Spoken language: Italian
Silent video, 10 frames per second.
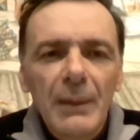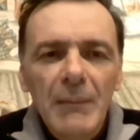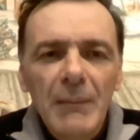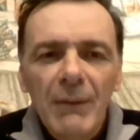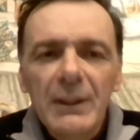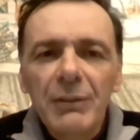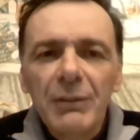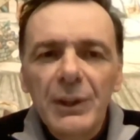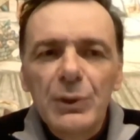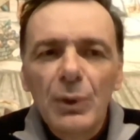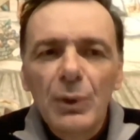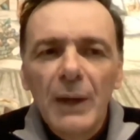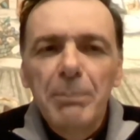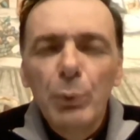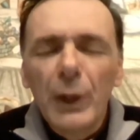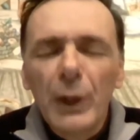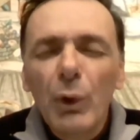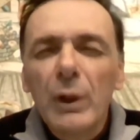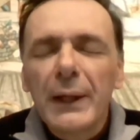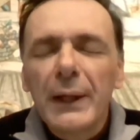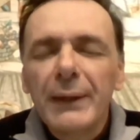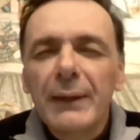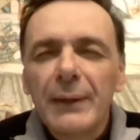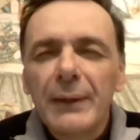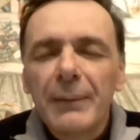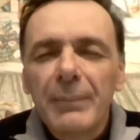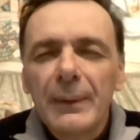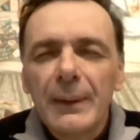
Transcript: mi avete visto eppure non credete.